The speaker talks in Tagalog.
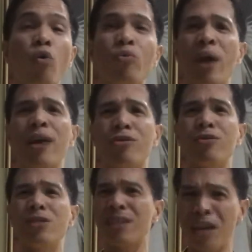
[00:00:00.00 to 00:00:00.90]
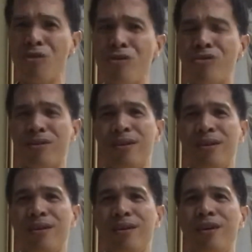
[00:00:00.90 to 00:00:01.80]
own records. Yun!
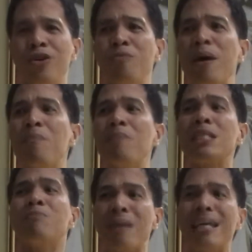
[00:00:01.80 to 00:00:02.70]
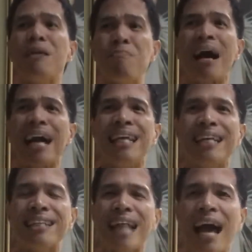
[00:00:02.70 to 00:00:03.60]
Yung bang mas maging
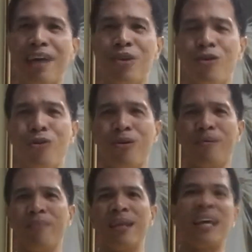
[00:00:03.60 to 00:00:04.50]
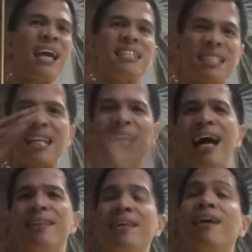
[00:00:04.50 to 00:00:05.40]
magaling tayo kaysa sa
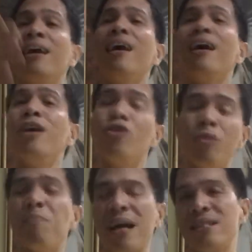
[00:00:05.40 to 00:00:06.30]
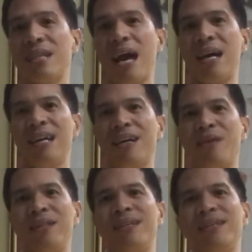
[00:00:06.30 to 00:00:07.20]
dati. Yun para sa akin ang
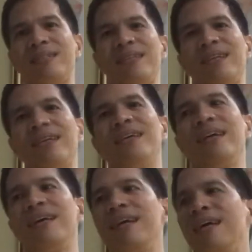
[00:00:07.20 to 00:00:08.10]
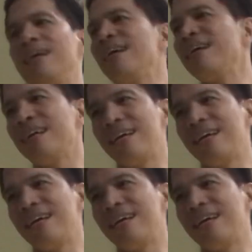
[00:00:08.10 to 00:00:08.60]
greatness eh. Eh,